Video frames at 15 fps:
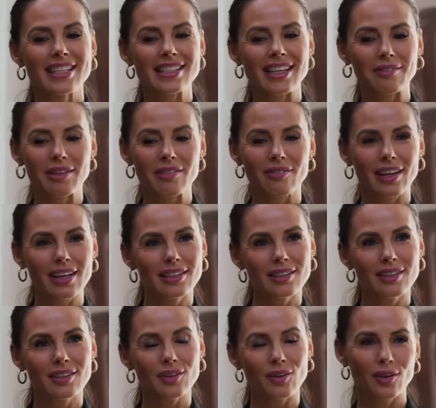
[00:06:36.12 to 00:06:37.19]
Sag mal,
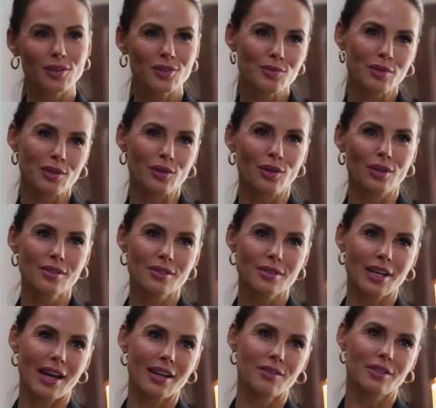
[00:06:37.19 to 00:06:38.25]
welche Rolle spielt
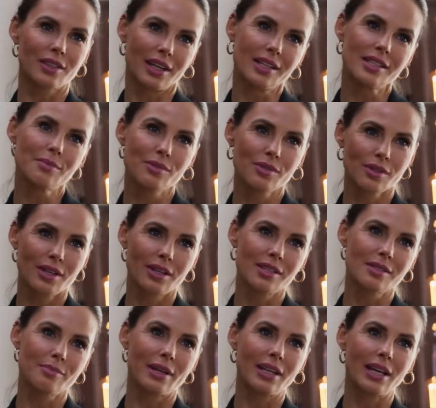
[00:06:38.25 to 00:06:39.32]
heutzutage und ganz
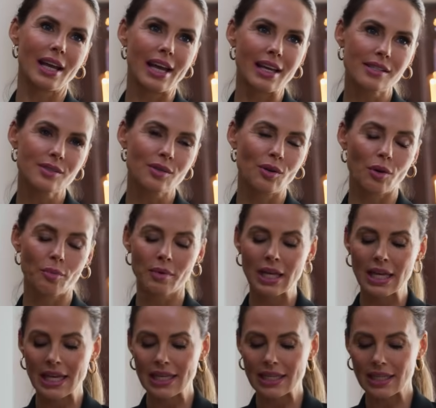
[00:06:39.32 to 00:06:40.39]
besonders bei der ESCOM
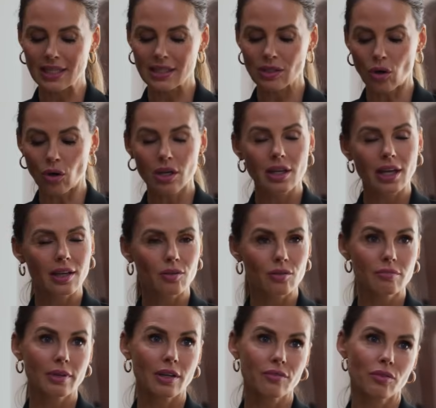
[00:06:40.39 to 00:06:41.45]
das Online-
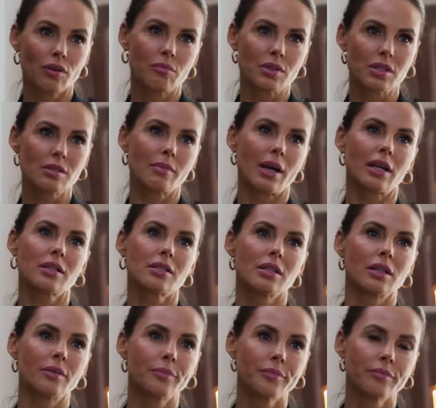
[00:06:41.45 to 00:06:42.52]
und
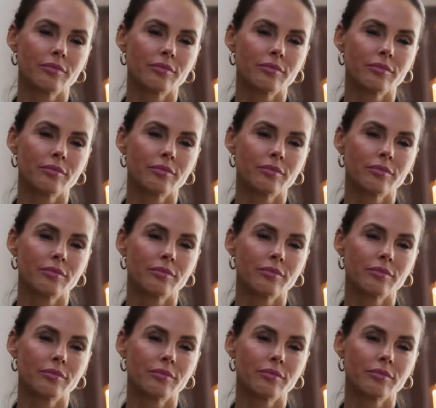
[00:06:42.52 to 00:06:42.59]
Performance-Marketing?